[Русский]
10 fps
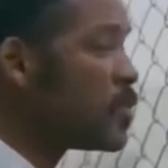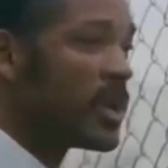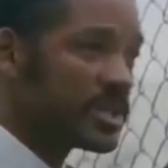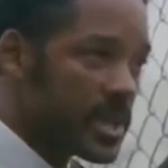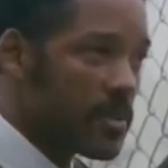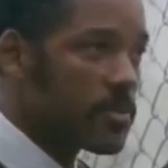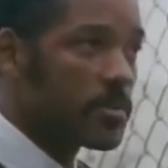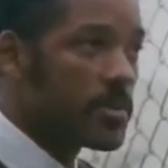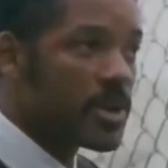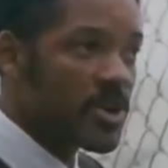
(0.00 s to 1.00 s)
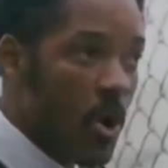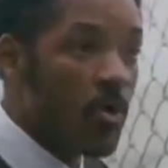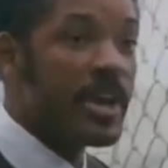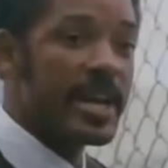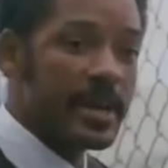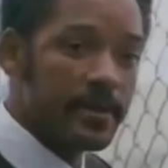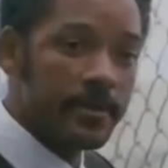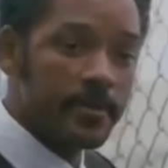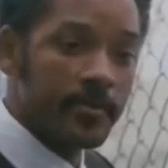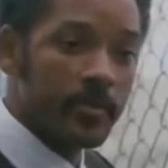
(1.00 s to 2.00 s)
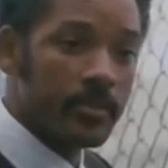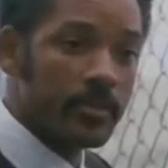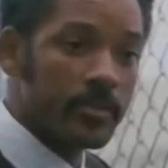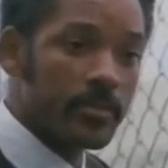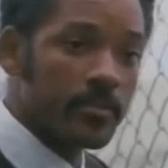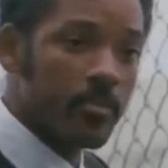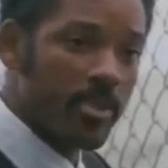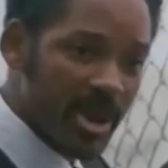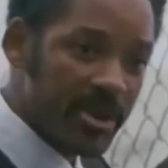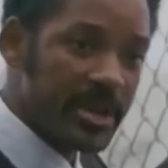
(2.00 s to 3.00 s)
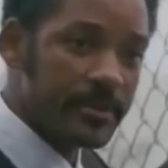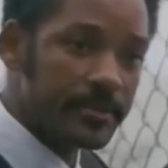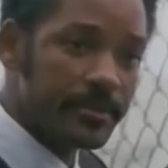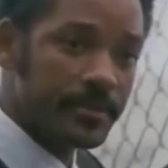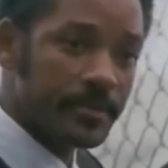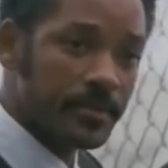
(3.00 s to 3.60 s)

Поставил цель, добейся. И точка.